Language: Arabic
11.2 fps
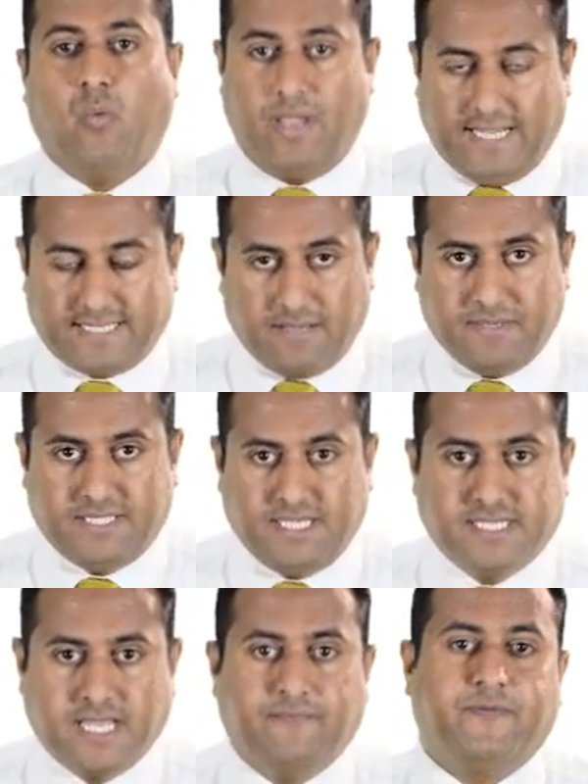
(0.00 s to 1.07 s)
ويعتمد
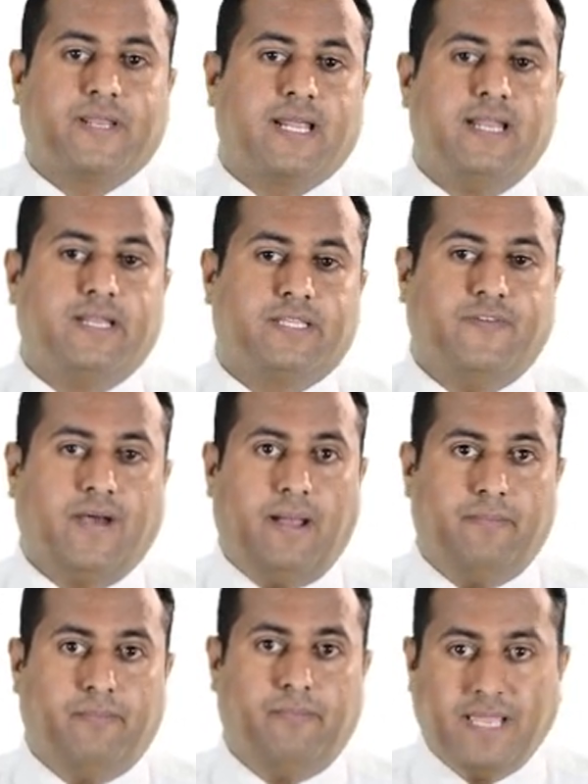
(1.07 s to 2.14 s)
حساب فرق
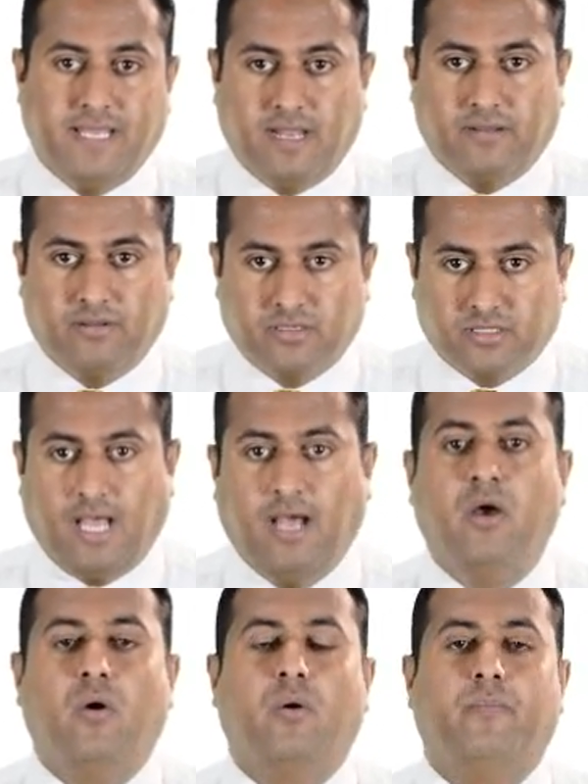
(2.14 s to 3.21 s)
الارتفاع بين النقطة
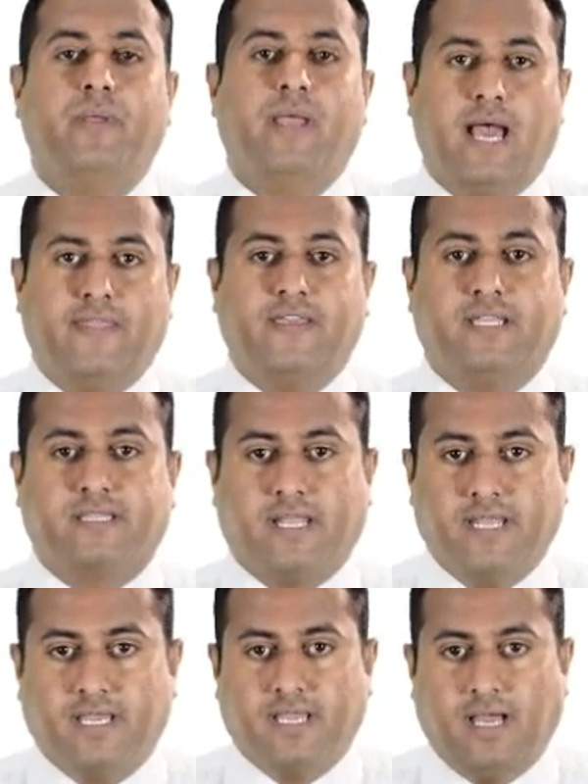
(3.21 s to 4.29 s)
بهذه
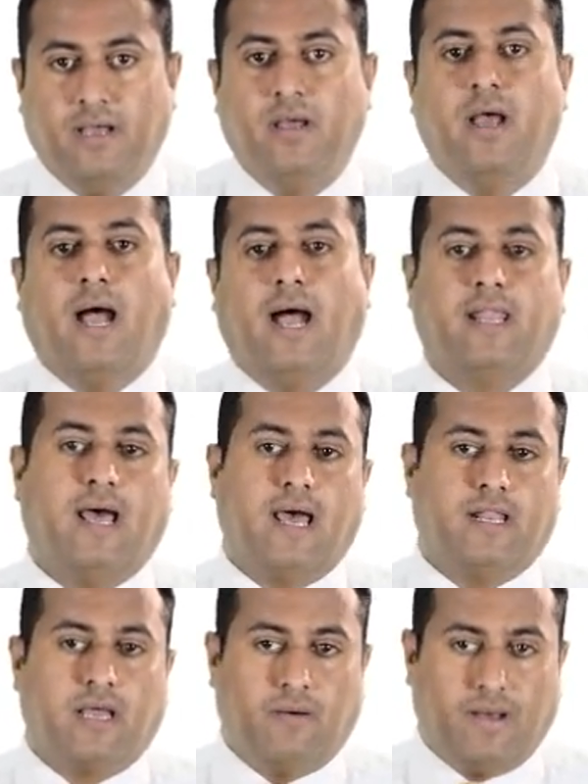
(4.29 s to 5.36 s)
الطريقة على
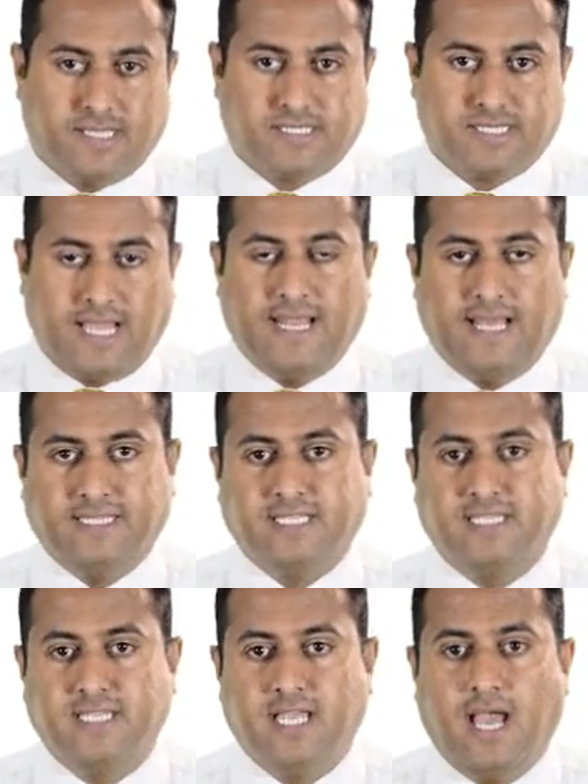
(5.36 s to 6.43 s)
الخواص
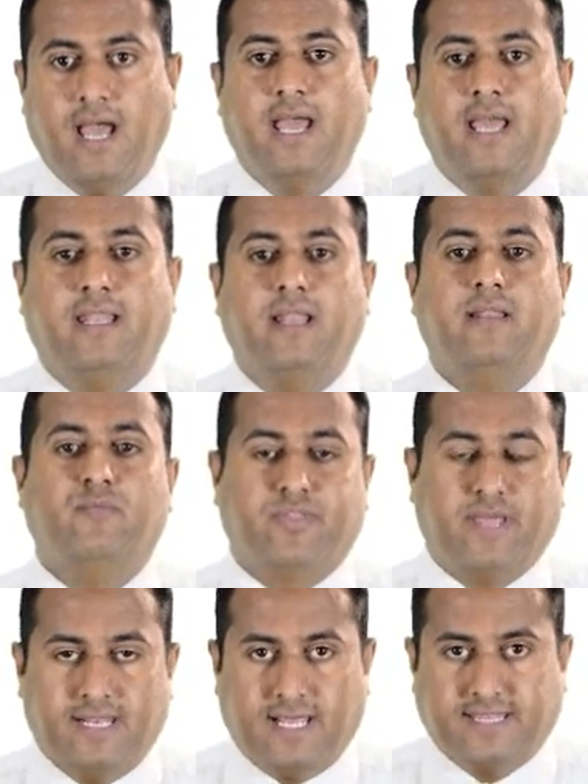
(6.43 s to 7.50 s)
الهندسية
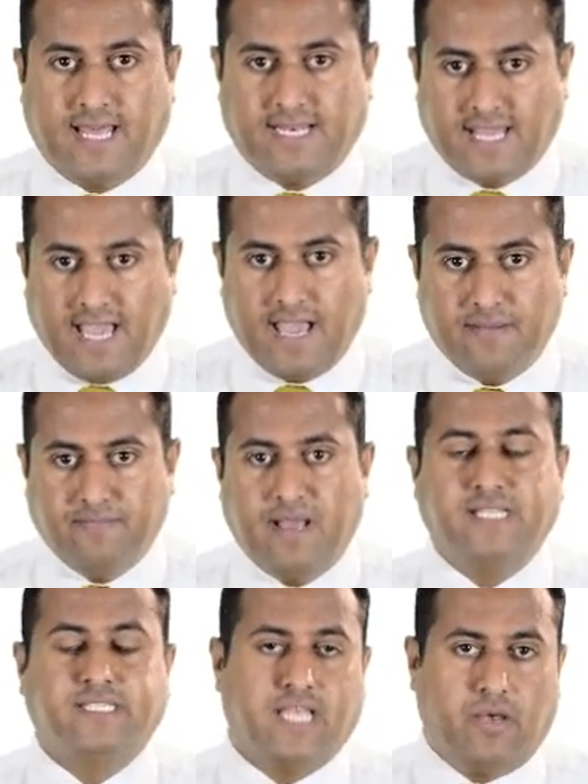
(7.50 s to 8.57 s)
للمثلث القائم
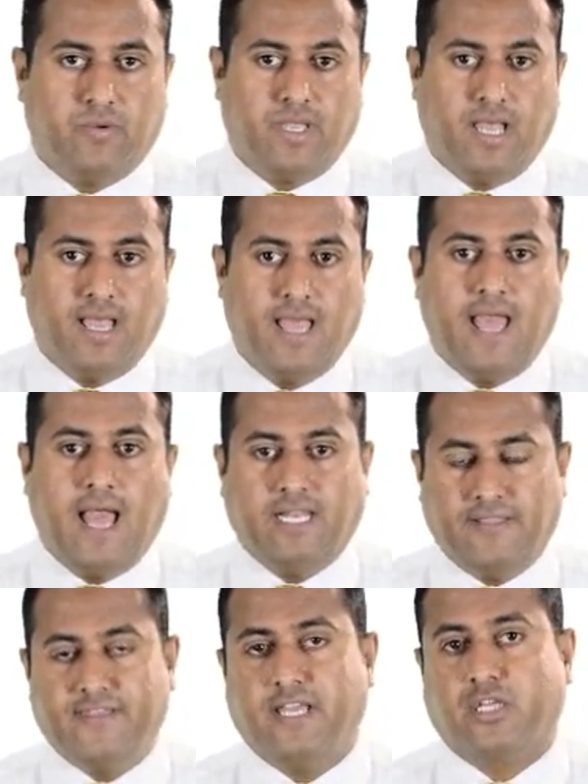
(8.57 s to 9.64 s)
الزاوية
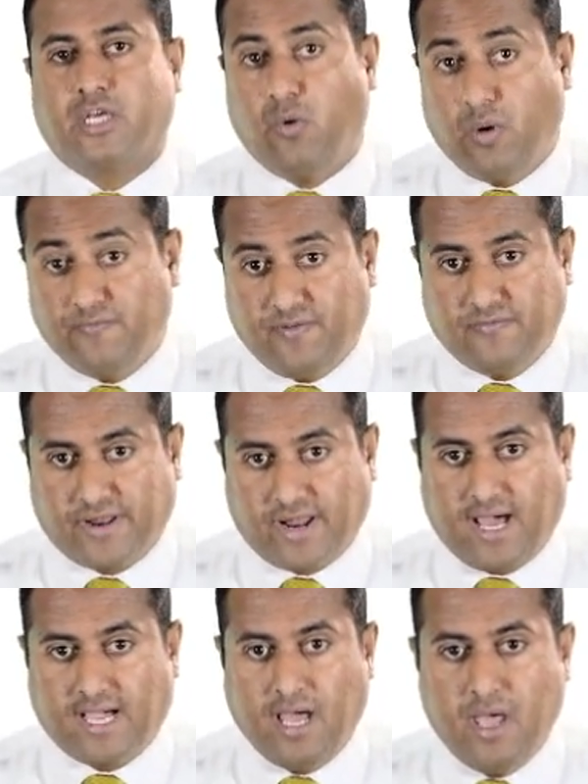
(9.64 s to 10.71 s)
الذي يتكون في
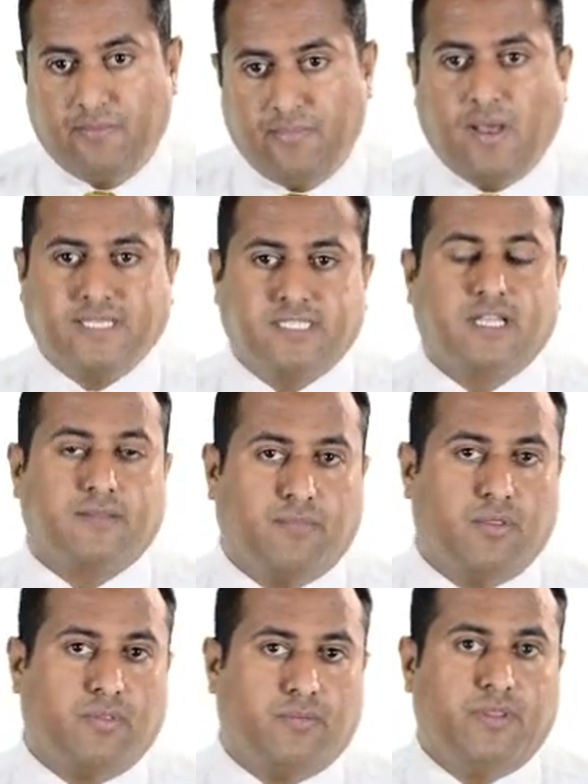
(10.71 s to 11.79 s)
الفراغ
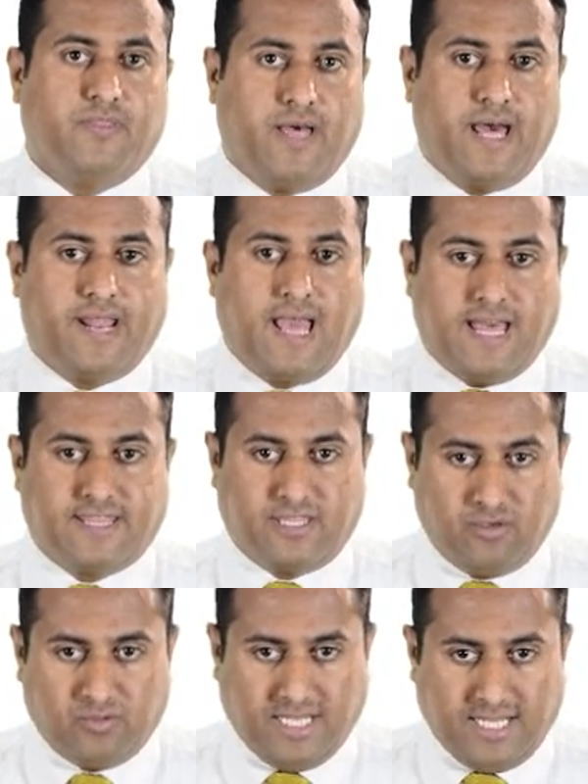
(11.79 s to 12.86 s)
بواسطة منظار
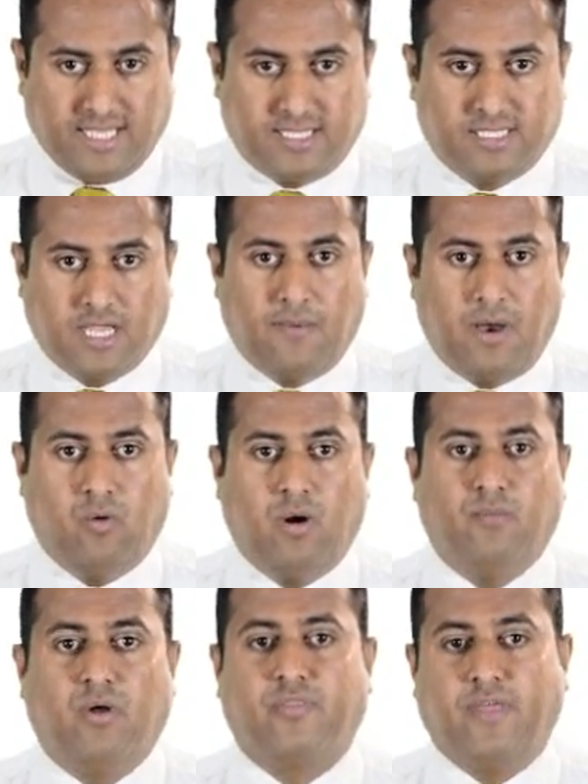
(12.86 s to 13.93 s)
الثيودليت كما
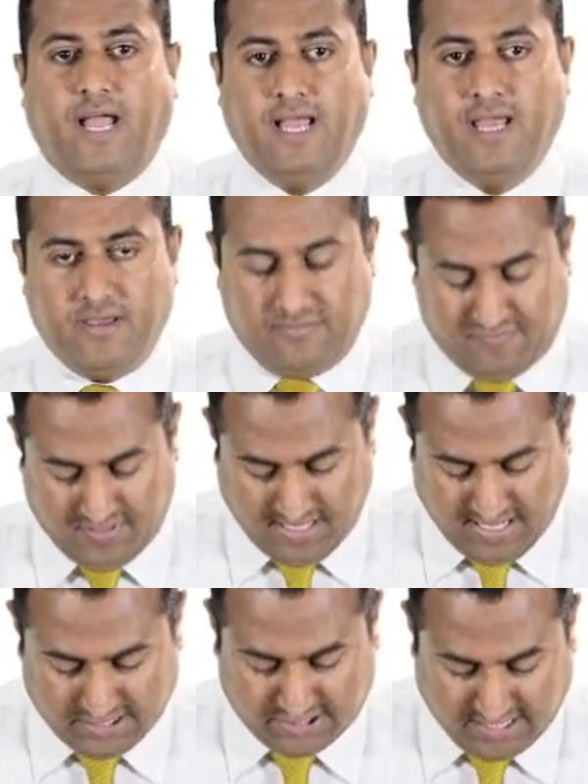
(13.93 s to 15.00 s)
هو موضح في
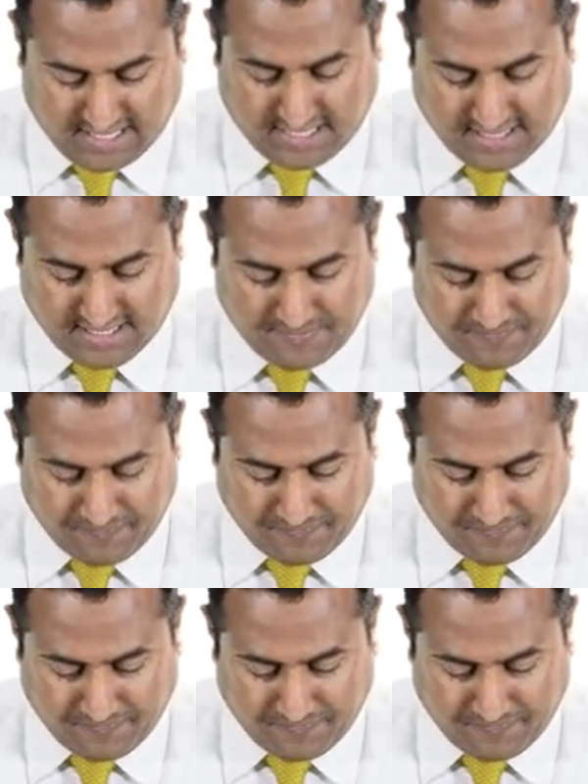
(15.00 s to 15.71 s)
الشكل